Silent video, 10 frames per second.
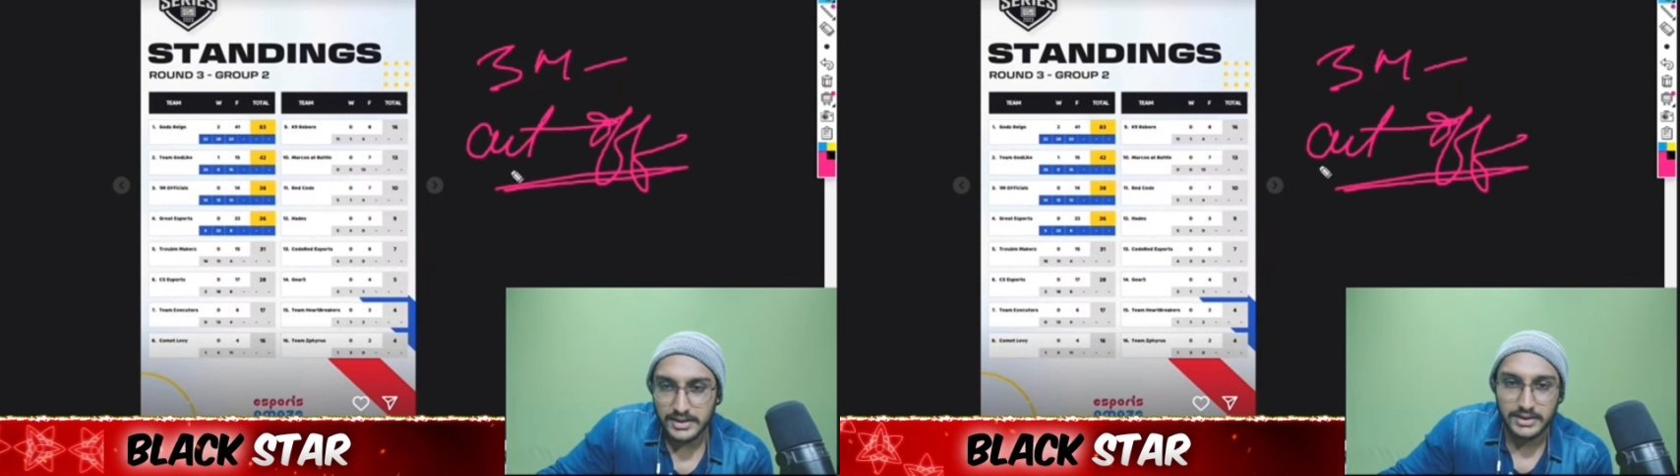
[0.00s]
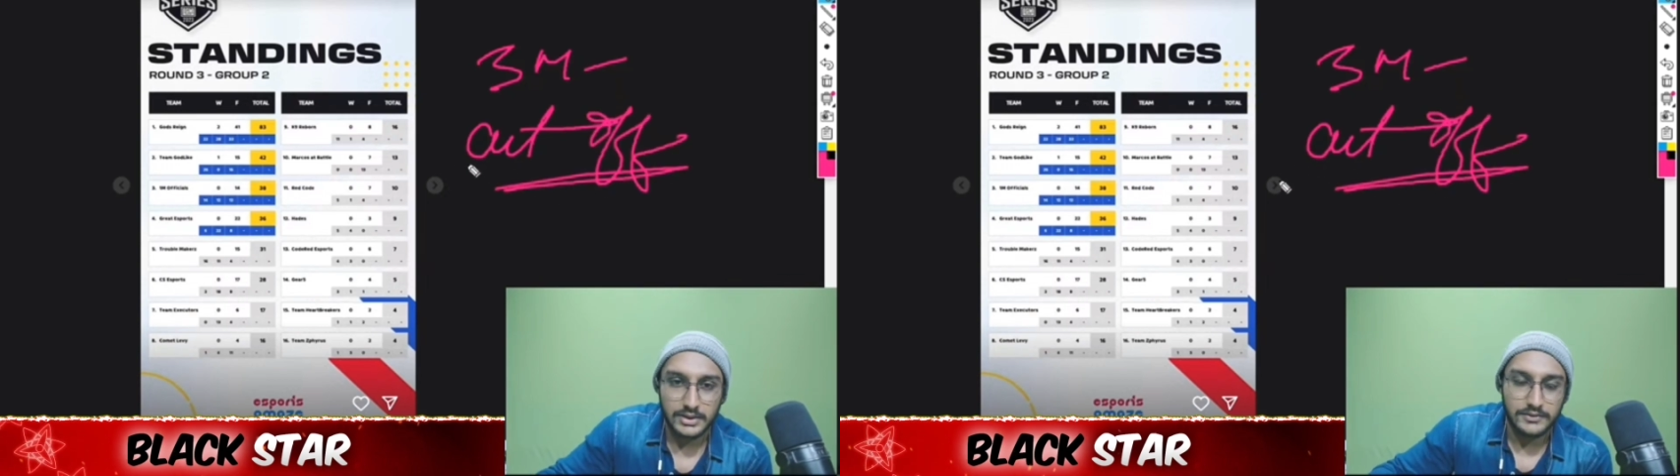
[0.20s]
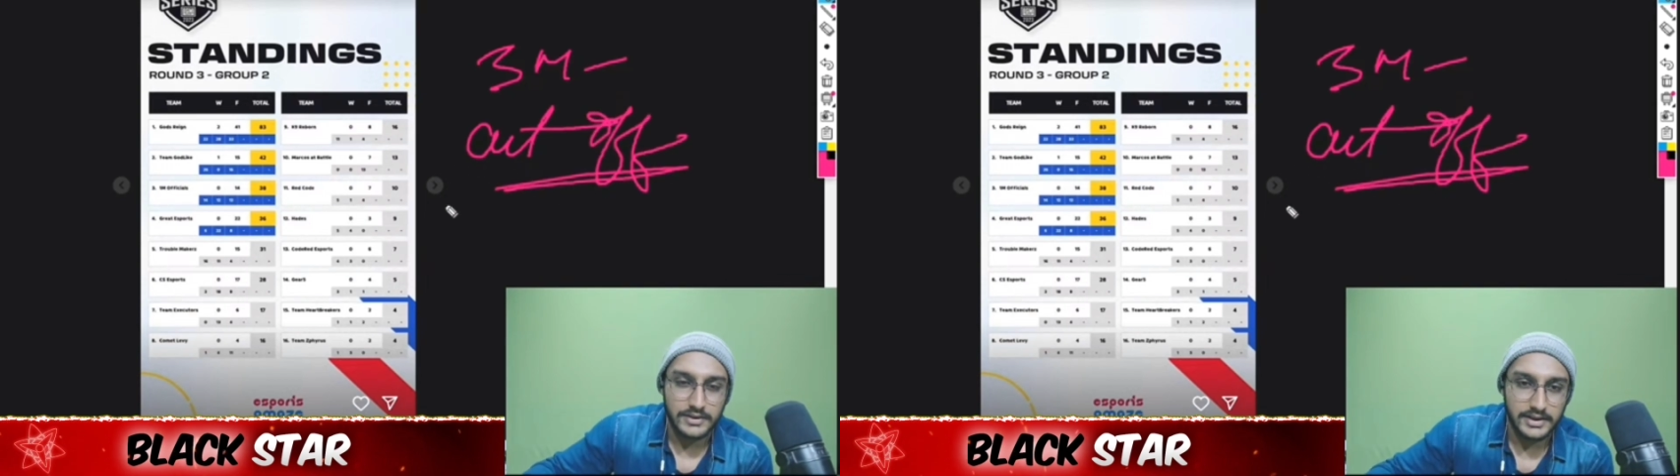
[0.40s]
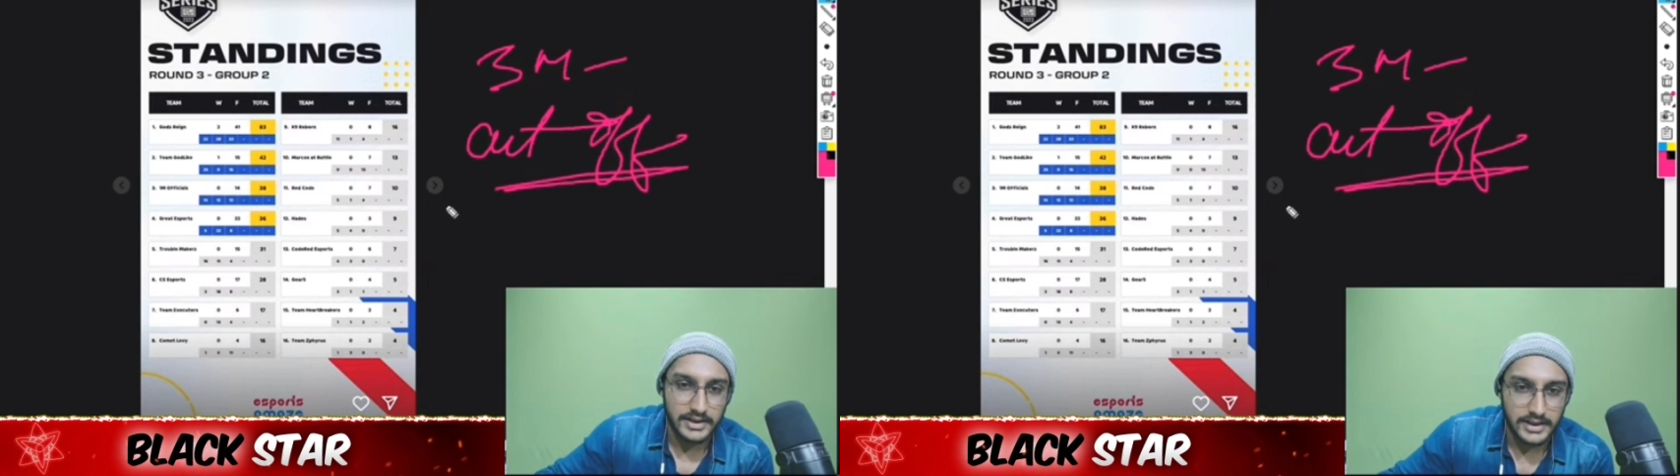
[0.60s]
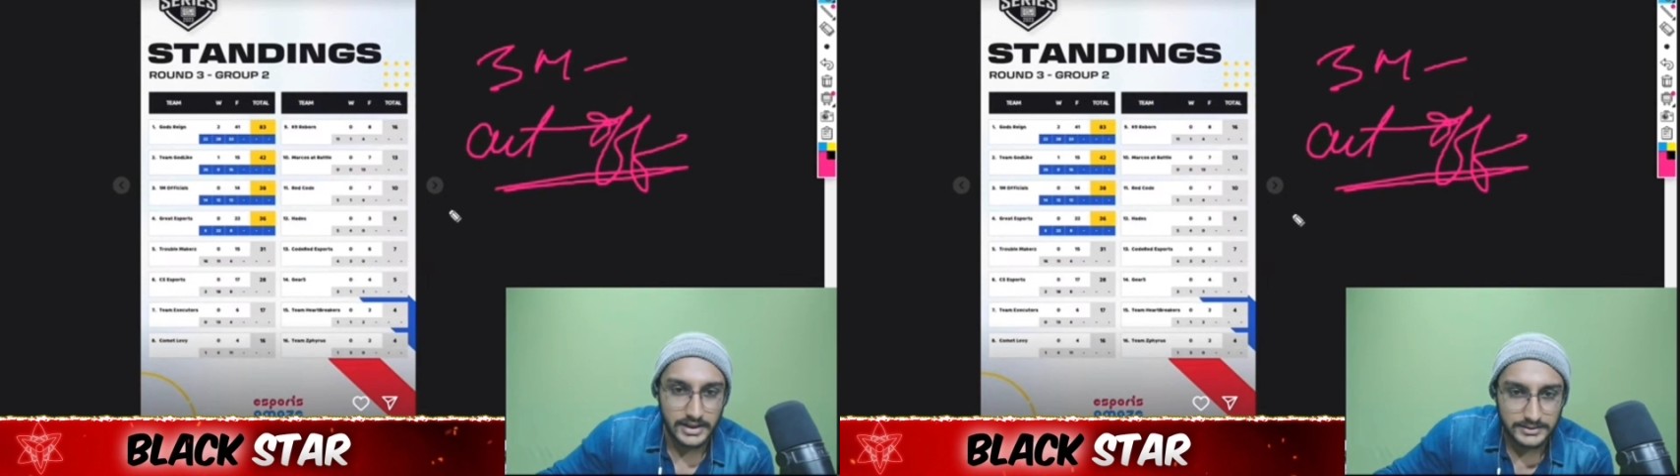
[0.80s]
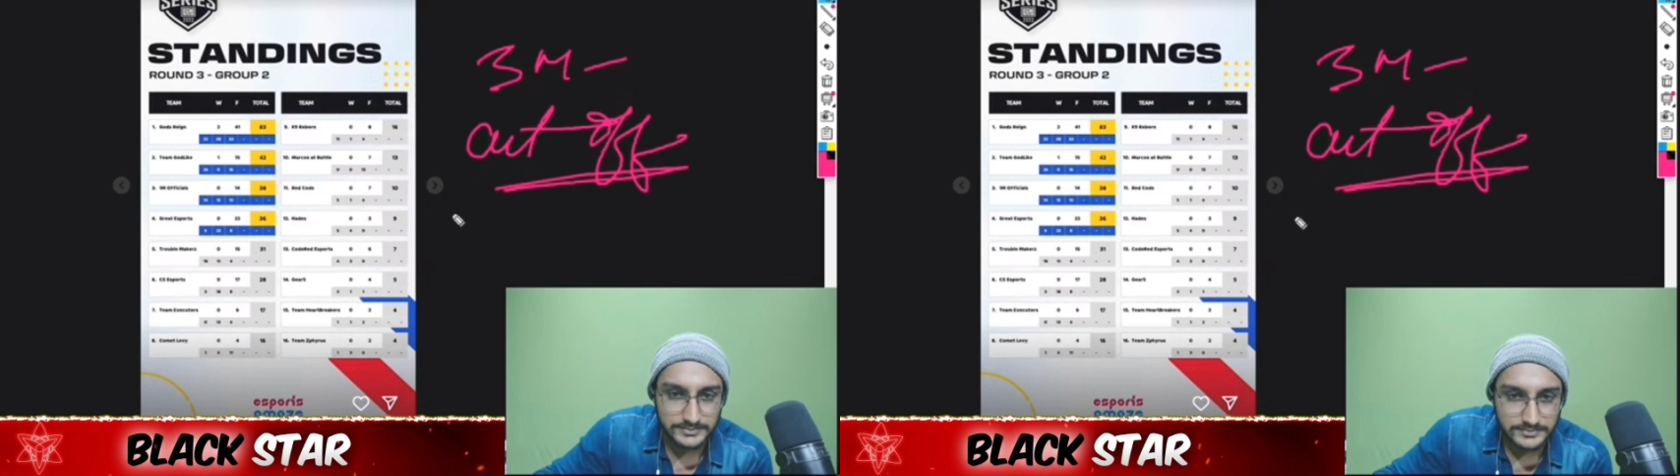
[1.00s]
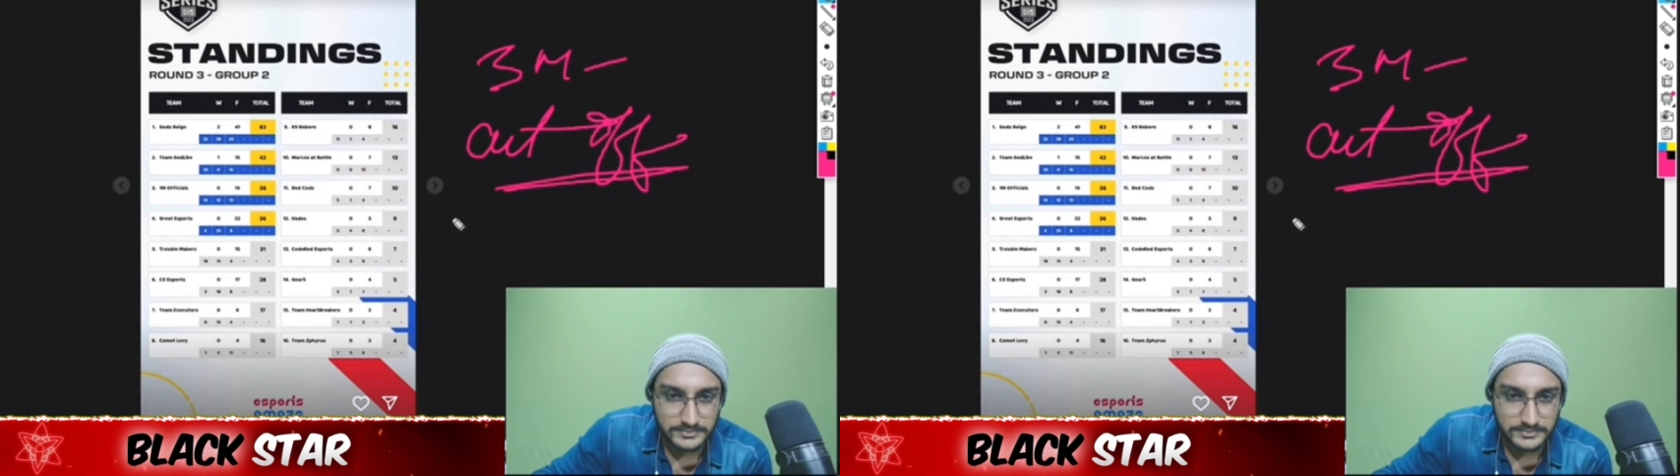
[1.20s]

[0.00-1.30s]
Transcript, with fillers: जाता है कट ऑफ रहेगा